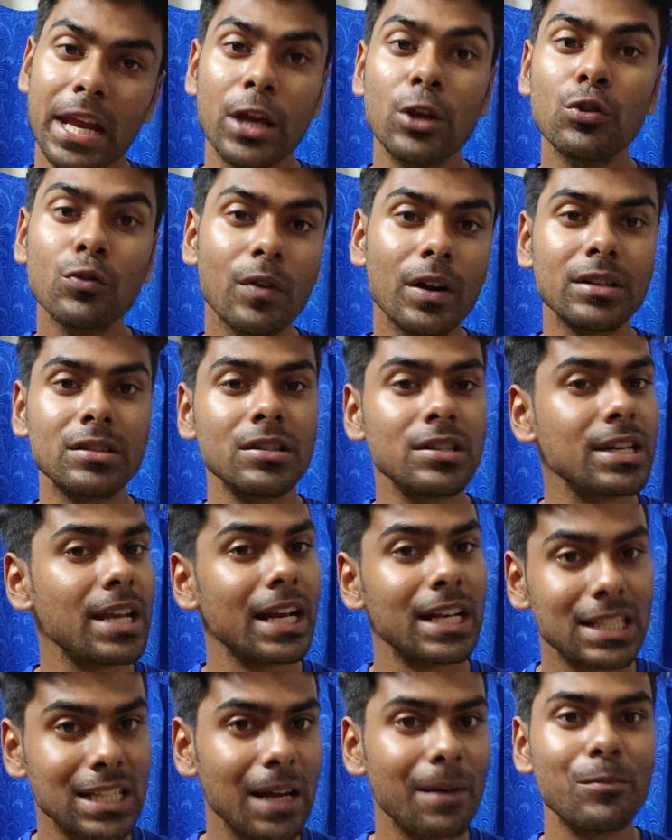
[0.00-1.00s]

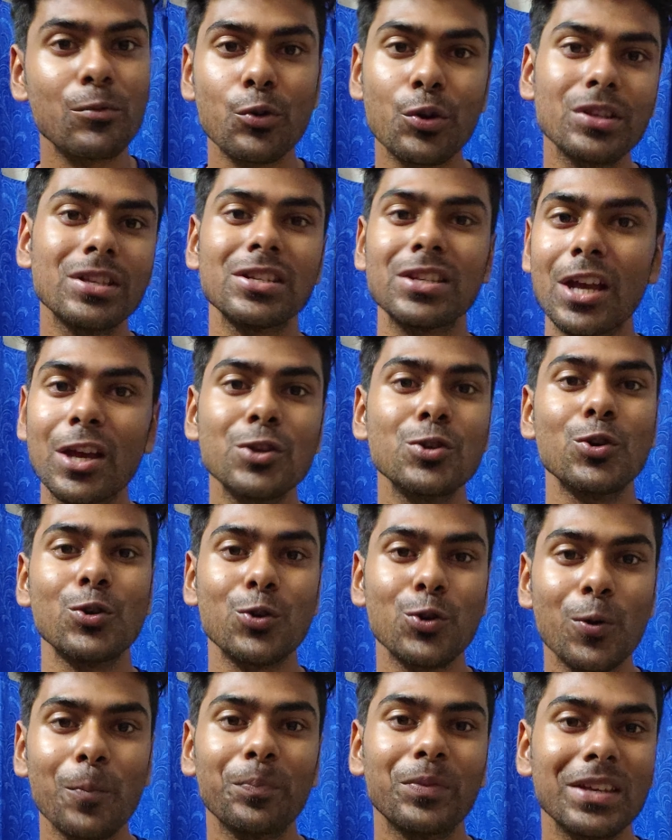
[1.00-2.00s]
ইউনিভার্সিটির এক্সাম রয়েছে সেই
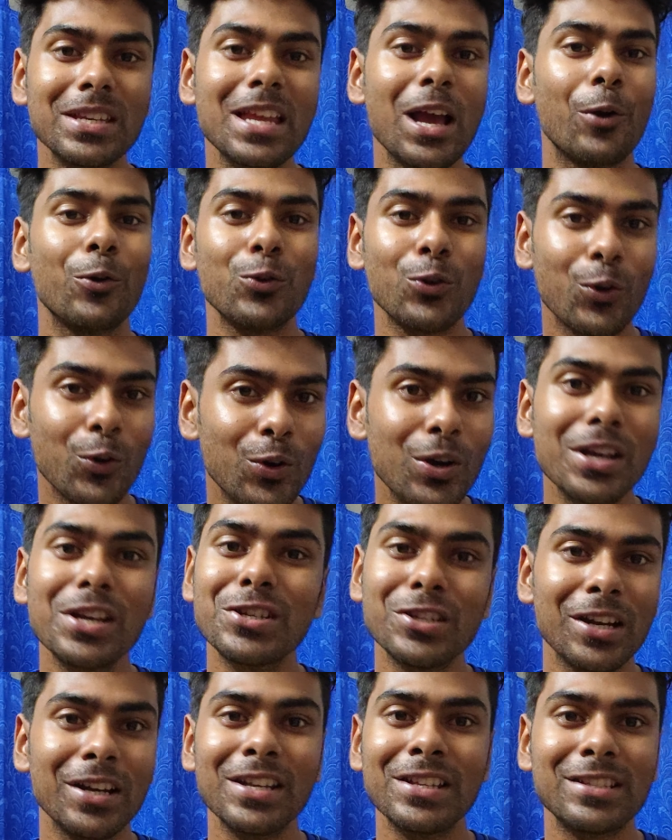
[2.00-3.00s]
জন্য তিনি এখনও কোনো
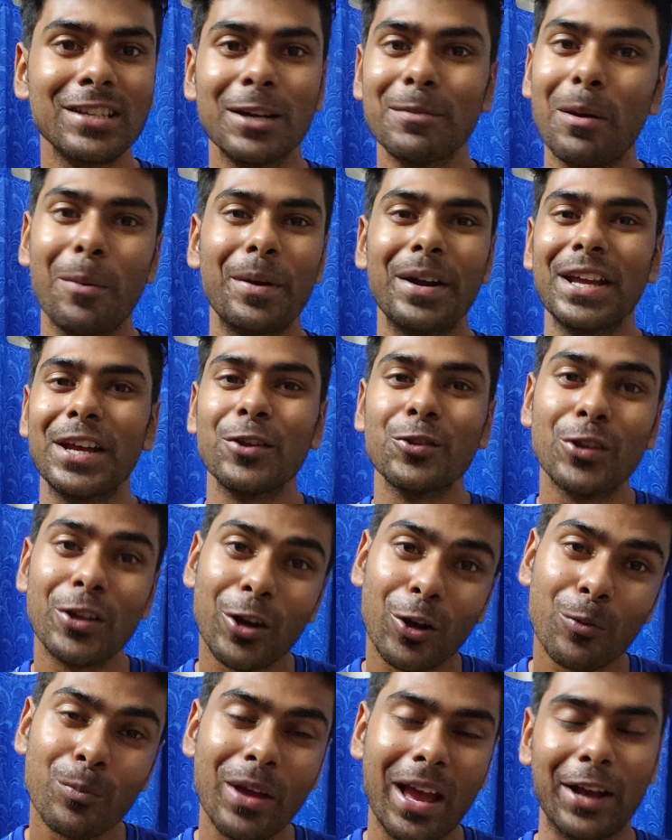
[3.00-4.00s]
ডিসিশন নিচ্ছেন না ব্যাপারটা কিন্তু
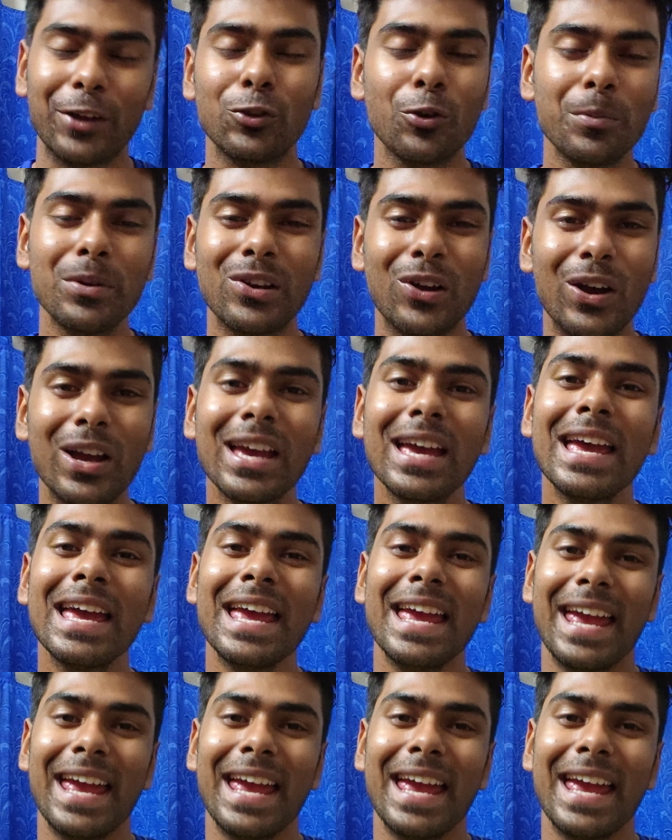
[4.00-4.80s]
এরকম একদমই নয়